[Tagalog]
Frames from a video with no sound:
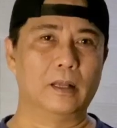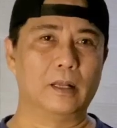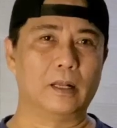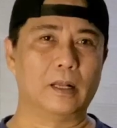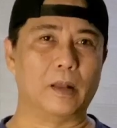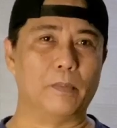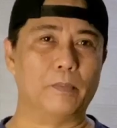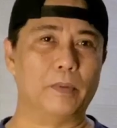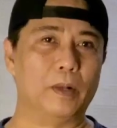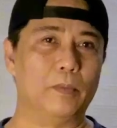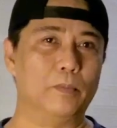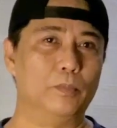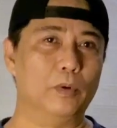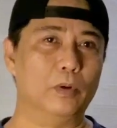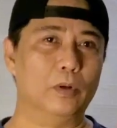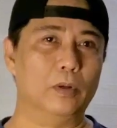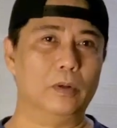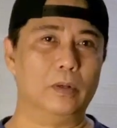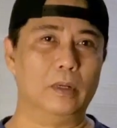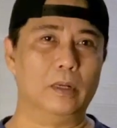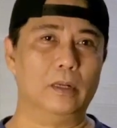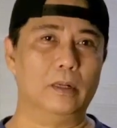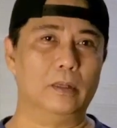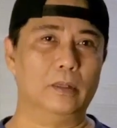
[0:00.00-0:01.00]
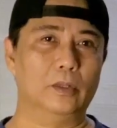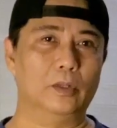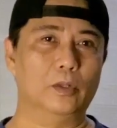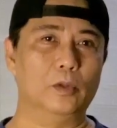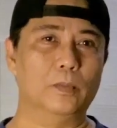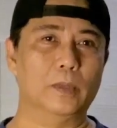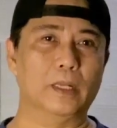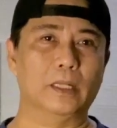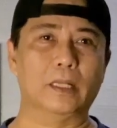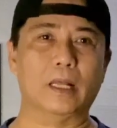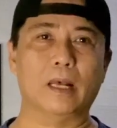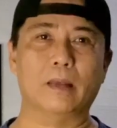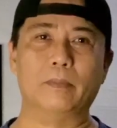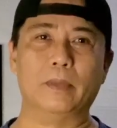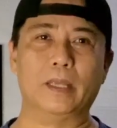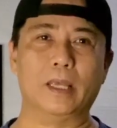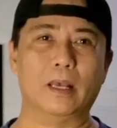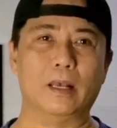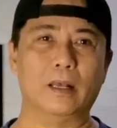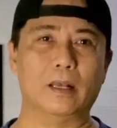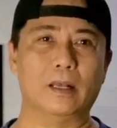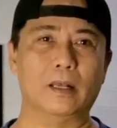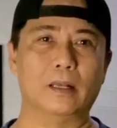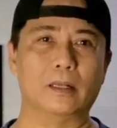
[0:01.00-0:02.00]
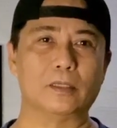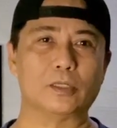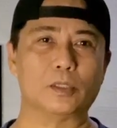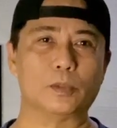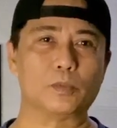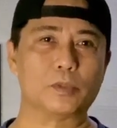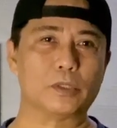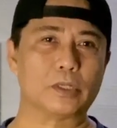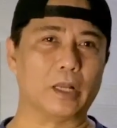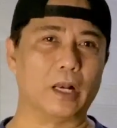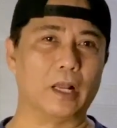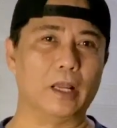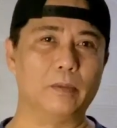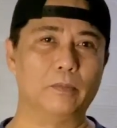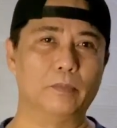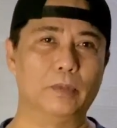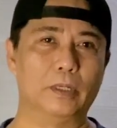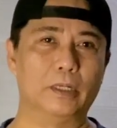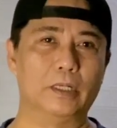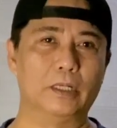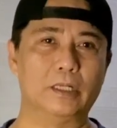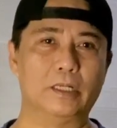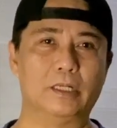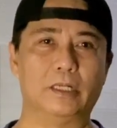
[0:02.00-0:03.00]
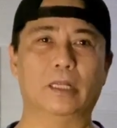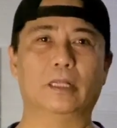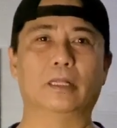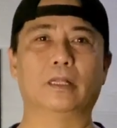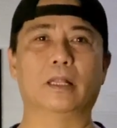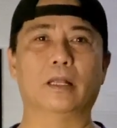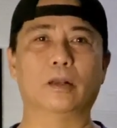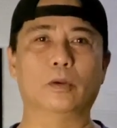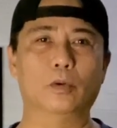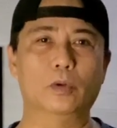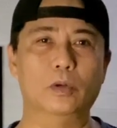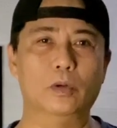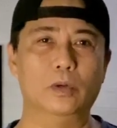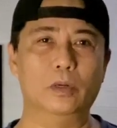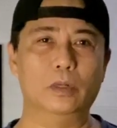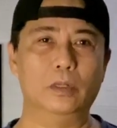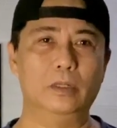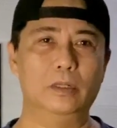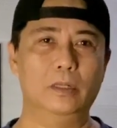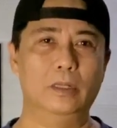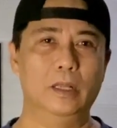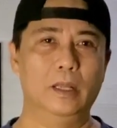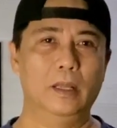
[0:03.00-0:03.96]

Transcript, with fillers: Kapag po dumadami ang subscribers at nanonood,